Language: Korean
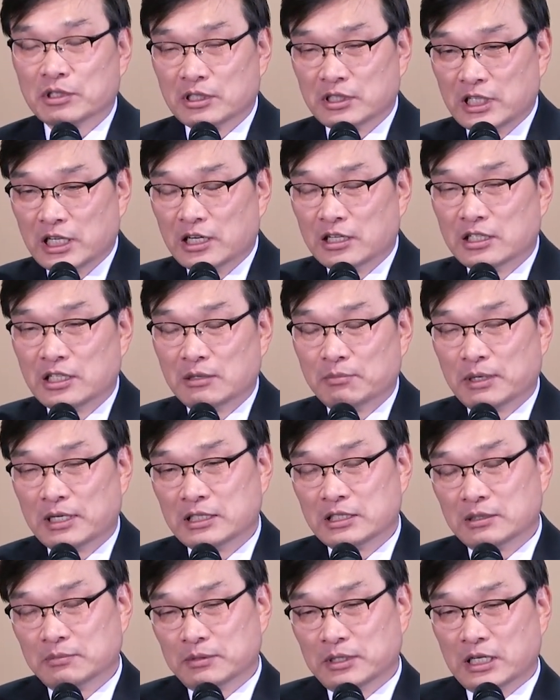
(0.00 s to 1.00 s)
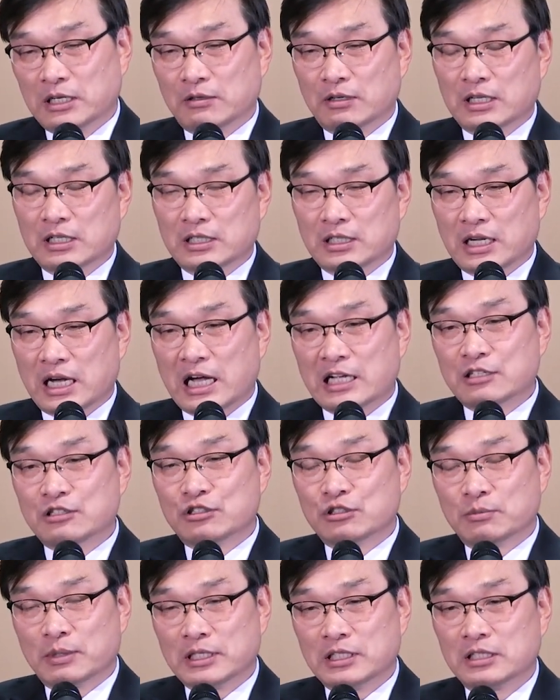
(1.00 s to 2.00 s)
예언의 말씀이라고 하는 게
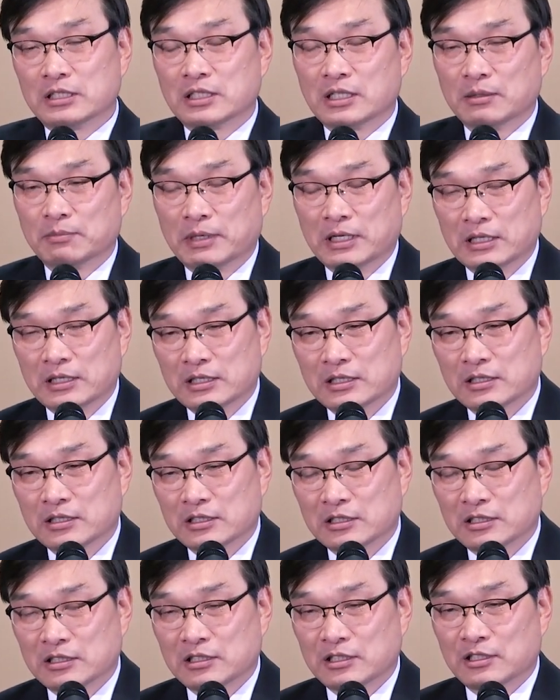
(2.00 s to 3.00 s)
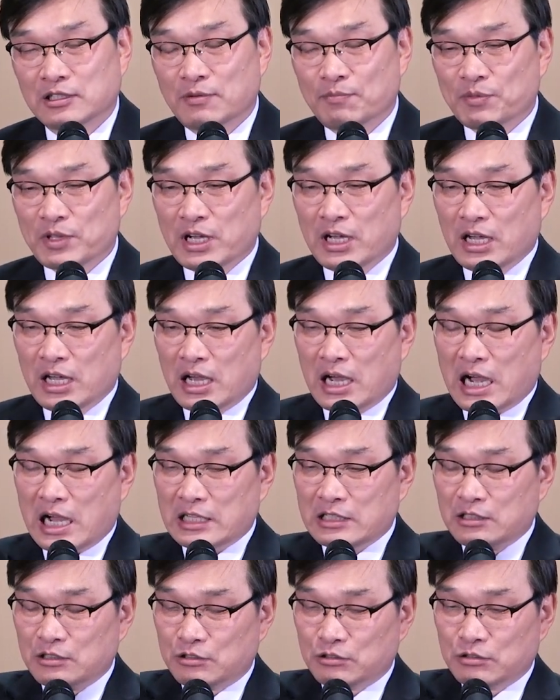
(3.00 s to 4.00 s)
안수 받을 때 받는 것은요
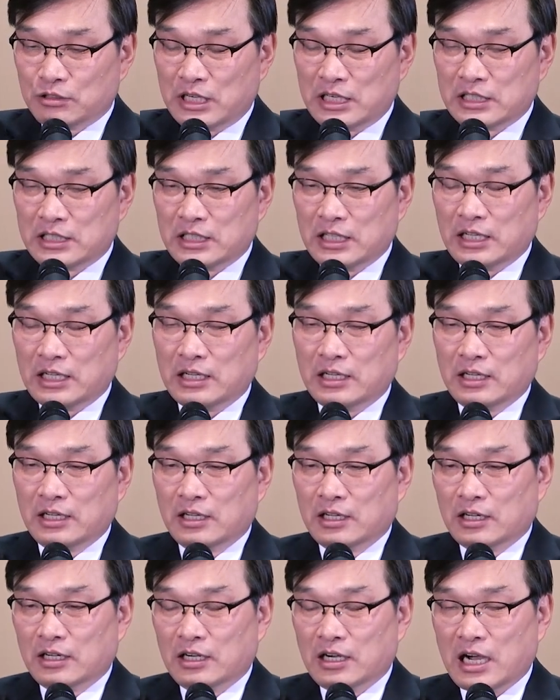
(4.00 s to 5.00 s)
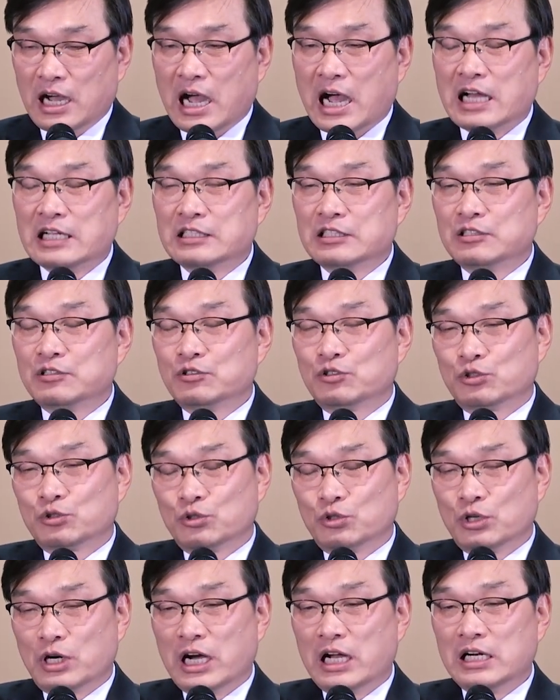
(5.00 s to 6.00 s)
안수할 때
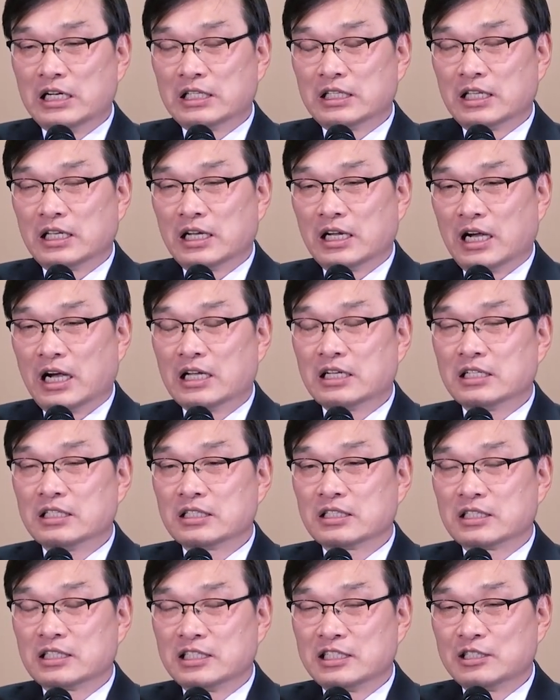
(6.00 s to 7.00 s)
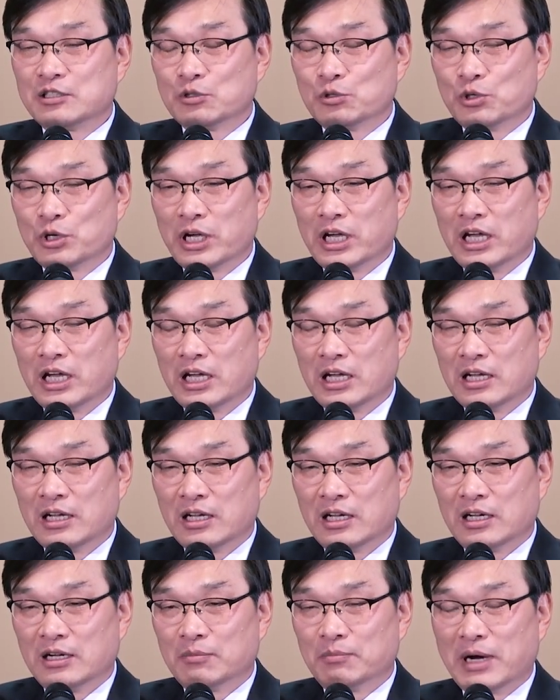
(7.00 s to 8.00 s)
안수할 때 하는
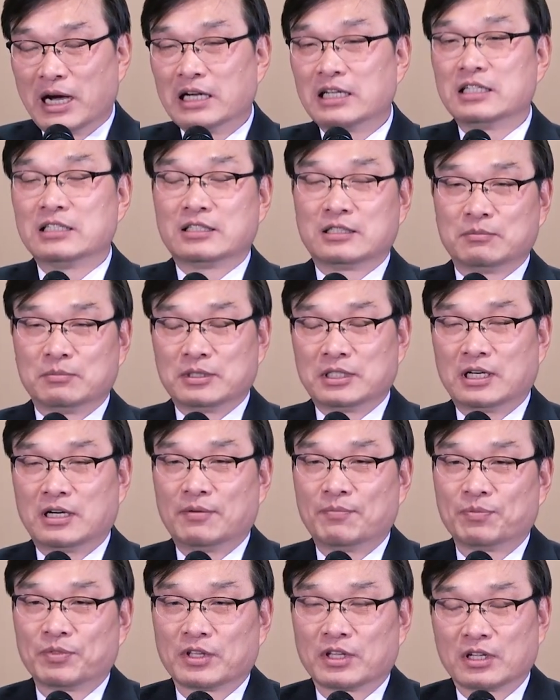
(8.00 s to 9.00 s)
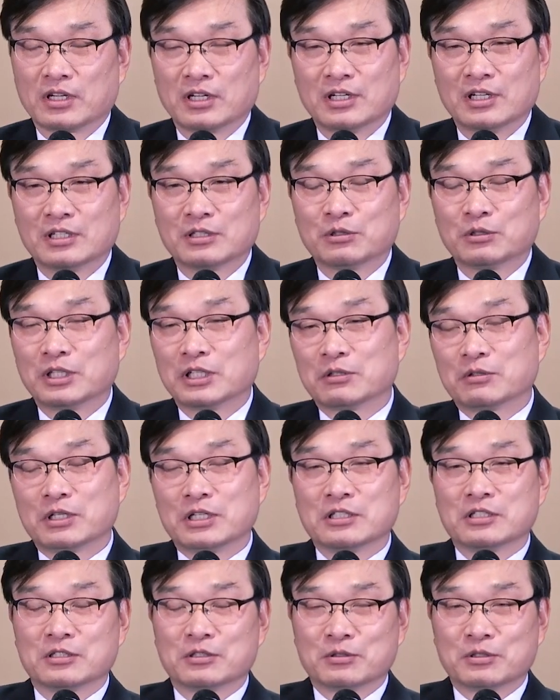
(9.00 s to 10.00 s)
기도의 말이 있습니다. 예,
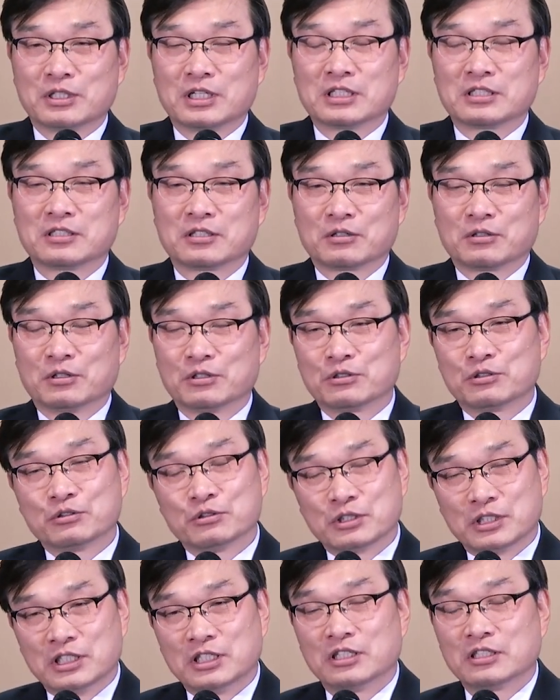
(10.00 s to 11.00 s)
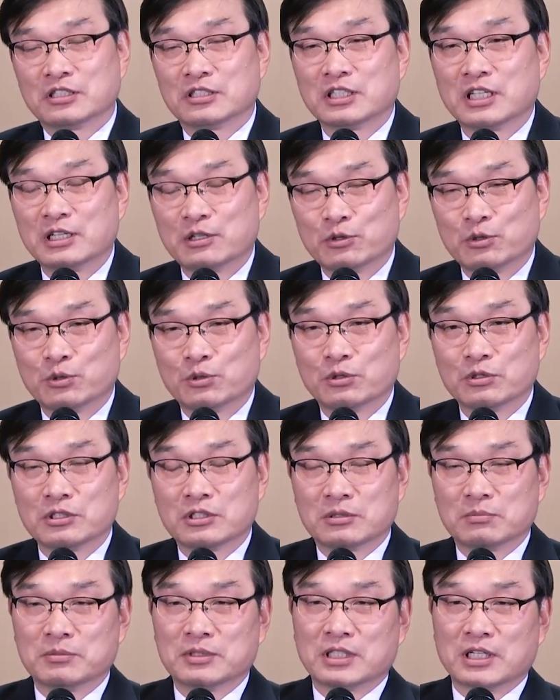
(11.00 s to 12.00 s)
초대교회에서도 그랬었고 쭉 이어져 내려오고
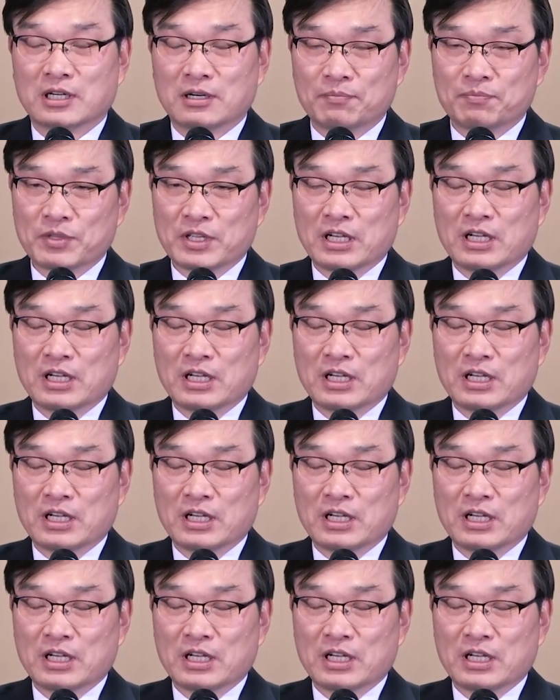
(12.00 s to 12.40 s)
있습니다.